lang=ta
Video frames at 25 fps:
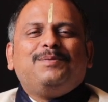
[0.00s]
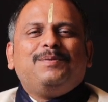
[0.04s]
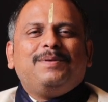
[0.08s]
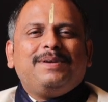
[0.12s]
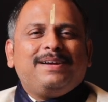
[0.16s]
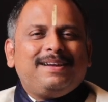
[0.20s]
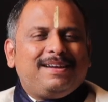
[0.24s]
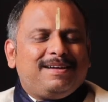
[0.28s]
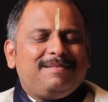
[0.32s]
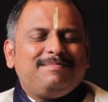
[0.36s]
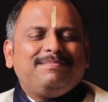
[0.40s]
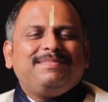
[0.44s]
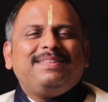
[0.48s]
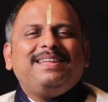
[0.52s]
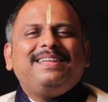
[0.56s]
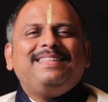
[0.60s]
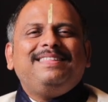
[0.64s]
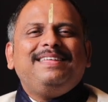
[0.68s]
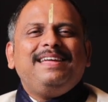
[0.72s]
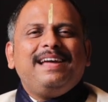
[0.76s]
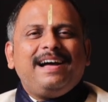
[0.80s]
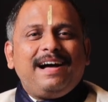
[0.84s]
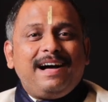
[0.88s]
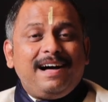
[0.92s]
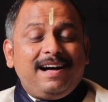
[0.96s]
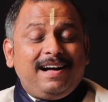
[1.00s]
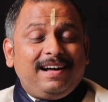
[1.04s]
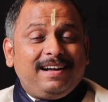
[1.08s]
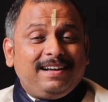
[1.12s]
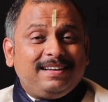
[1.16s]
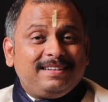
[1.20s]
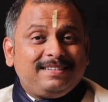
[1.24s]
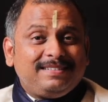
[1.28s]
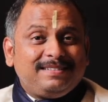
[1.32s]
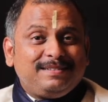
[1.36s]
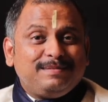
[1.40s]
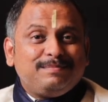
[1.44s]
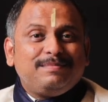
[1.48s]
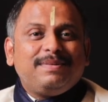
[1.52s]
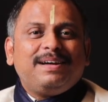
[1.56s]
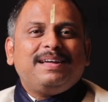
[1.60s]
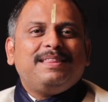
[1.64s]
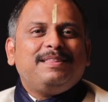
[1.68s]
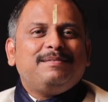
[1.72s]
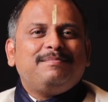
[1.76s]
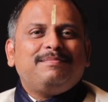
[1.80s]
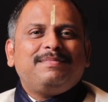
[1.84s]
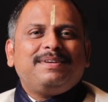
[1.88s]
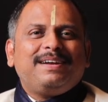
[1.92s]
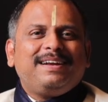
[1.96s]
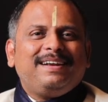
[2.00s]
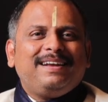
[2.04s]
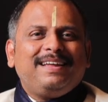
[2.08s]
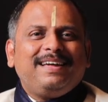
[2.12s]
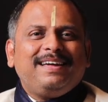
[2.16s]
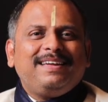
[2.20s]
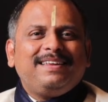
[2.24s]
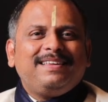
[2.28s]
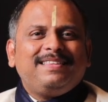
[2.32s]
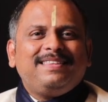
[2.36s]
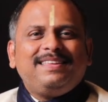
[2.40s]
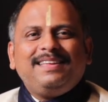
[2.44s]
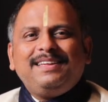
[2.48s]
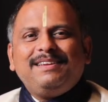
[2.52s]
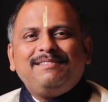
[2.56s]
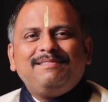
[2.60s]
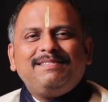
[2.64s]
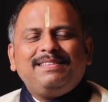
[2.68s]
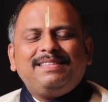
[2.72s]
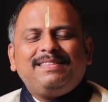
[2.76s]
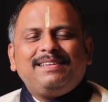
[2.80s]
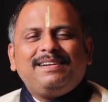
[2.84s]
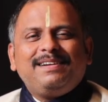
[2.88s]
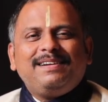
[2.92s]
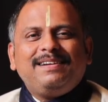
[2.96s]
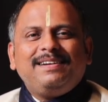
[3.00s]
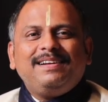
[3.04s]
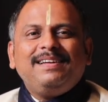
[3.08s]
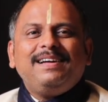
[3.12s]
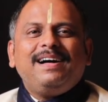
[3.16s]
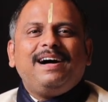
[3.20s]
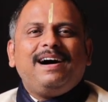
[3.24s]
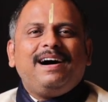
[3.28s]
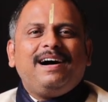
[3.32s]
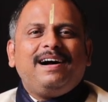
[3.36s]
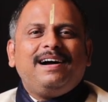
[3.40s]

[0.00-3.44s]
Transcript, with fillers: ஒன்றாம் தேதி ஆகஸ்ட் மாதம் ரெண்டாயிரத்தி இருபத்தி ரெண்டு